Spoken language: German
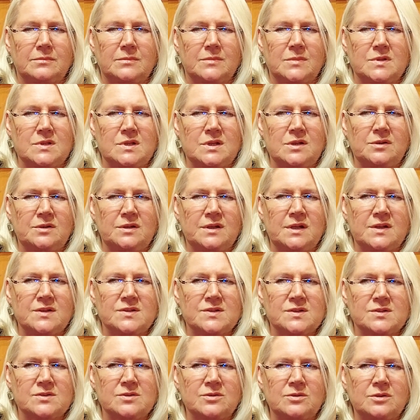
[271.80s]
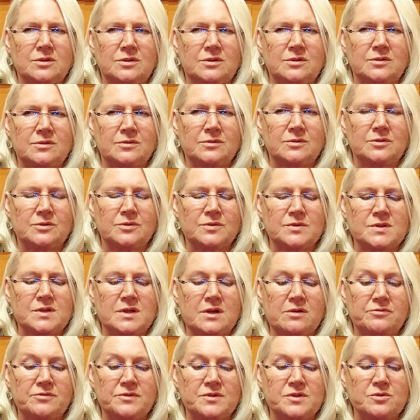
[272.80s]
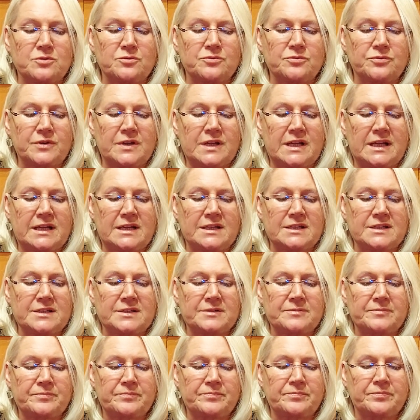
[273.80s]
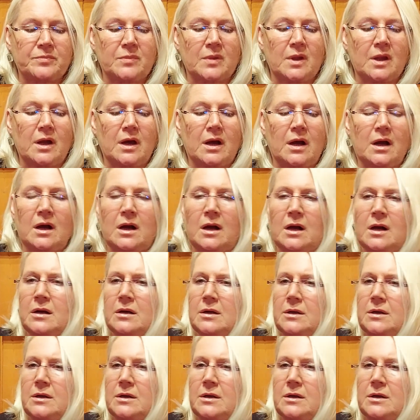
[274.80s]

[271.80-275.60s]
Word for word: Sie hat nichts gesagt und hat sie auf Zoff gelegt. Äh,